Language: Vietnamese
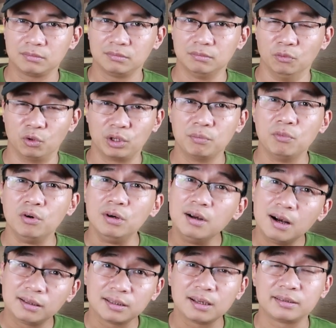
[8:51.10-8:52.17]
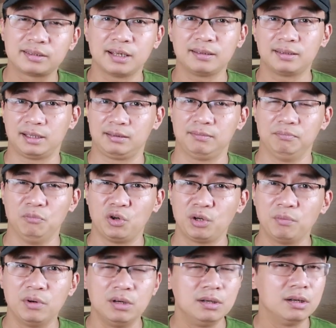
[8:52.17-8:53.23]
một cái mùi hương rất là chân thật, một cái
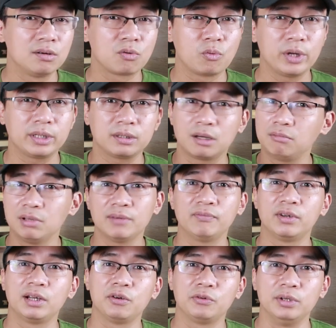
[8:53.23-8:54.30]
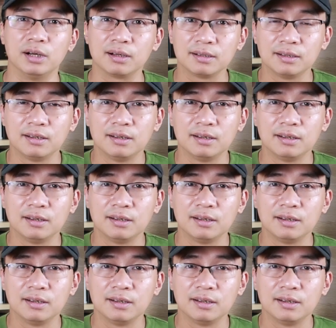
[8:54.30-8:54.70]
mùi hương quýt không lẫn vào đâu được,